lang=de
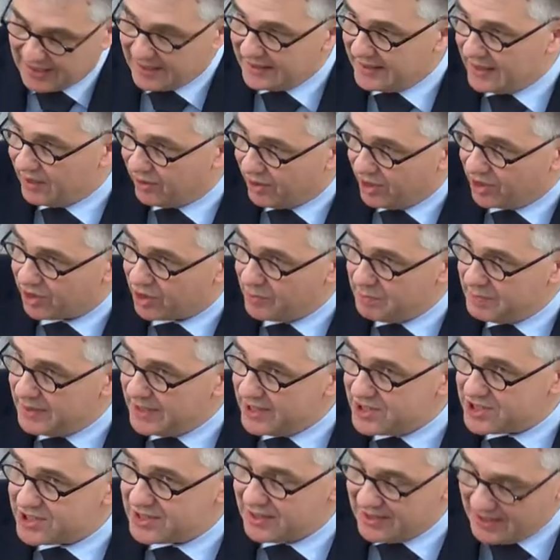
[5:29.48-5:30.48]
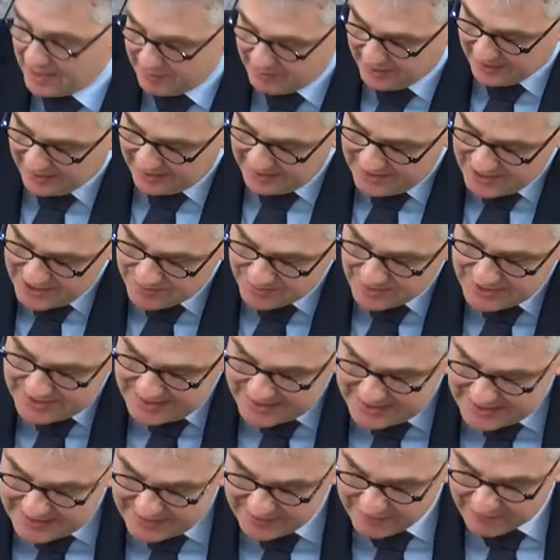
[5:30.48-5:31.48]
Der europäische Liberalismus
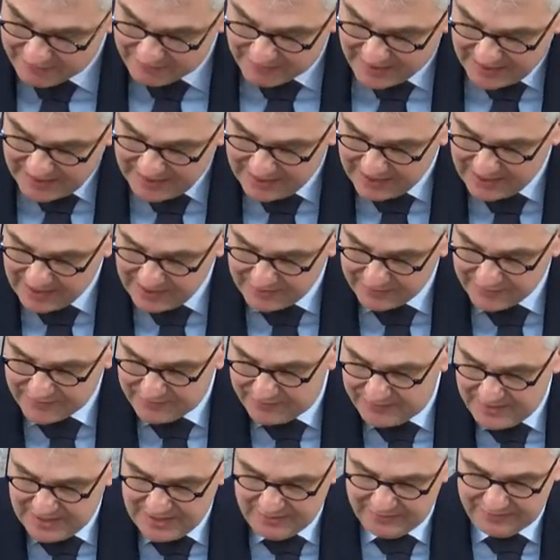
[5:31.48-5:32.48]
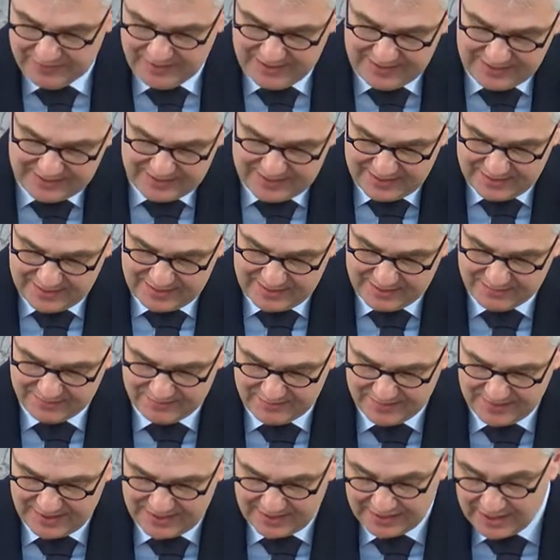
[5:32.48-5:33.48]
ist wahrhaft vielfältig.
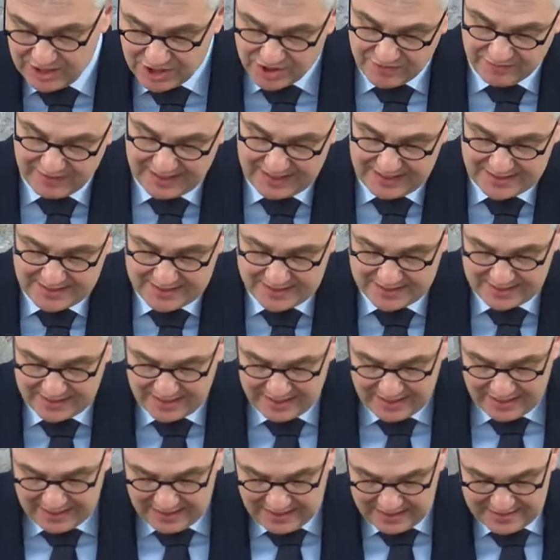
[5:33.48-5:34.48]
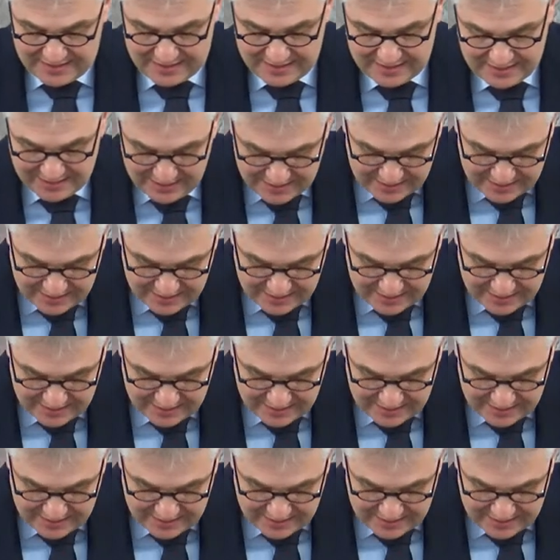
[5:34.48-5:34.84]
In der Schweiz hat er die